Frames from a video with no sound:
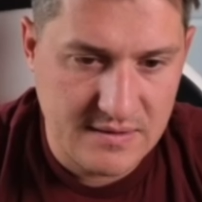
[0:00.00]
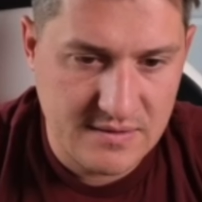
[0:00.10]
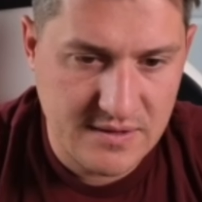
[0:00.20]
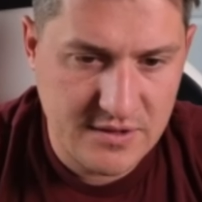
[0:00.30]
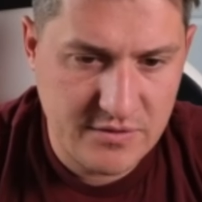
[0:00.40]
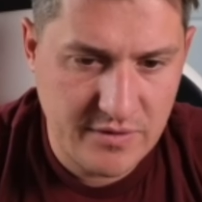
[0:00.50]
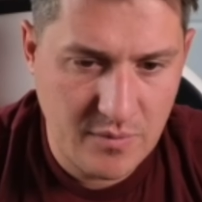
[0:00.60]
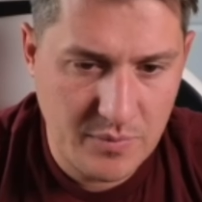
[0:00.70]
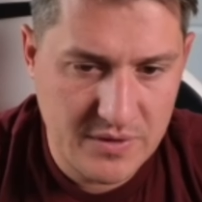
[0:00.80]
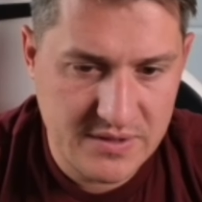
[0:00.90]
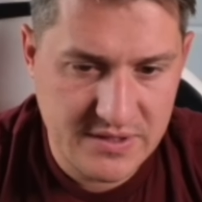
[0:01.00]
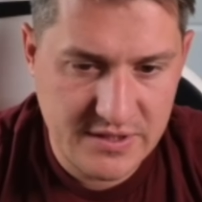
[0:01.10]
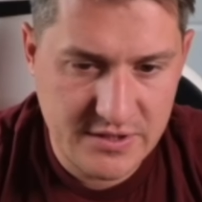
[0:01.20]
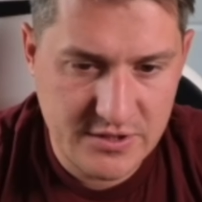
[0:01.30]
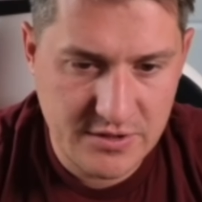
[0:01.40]
Se tiver o
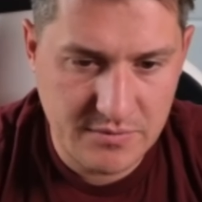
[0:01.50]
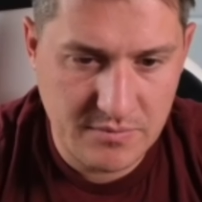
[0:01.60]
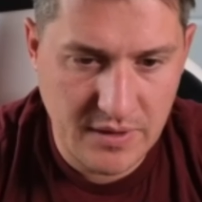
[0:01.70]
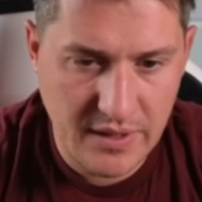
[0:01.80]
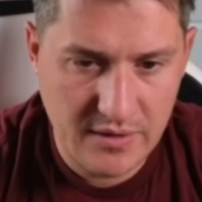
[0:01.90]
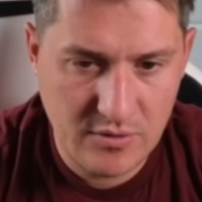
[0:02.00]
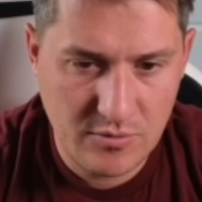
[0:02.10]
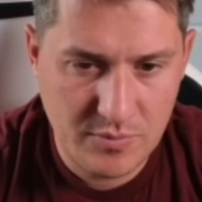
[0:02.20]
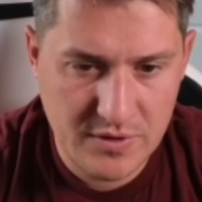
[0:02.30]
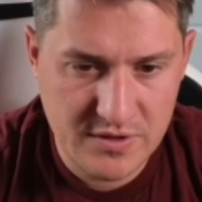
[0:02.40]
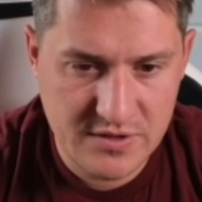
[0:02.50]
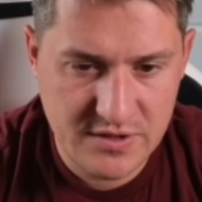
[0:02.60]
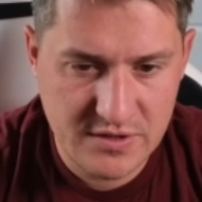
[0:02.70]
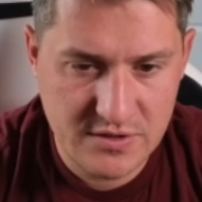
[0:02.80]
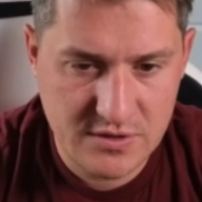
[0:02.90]
persist, handle
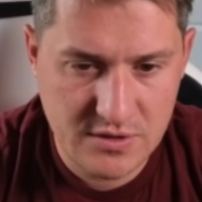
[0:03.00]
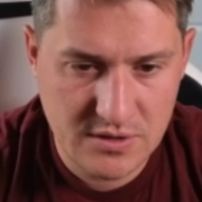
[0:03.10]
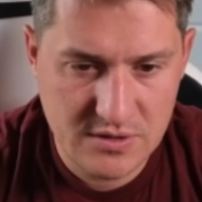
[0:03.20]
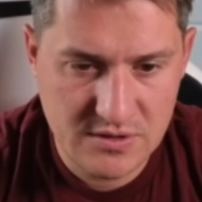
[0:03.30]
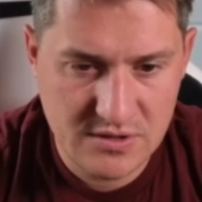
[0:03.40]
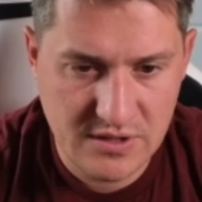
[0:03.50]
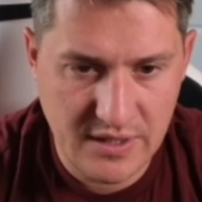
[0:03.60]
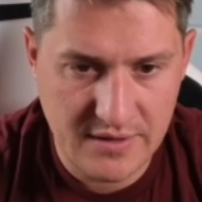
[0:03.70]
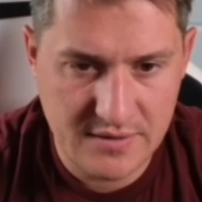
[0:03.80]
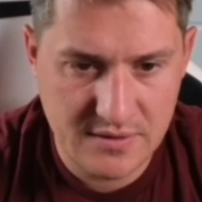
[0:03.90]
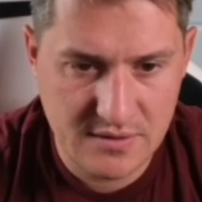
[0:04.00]
persist unset.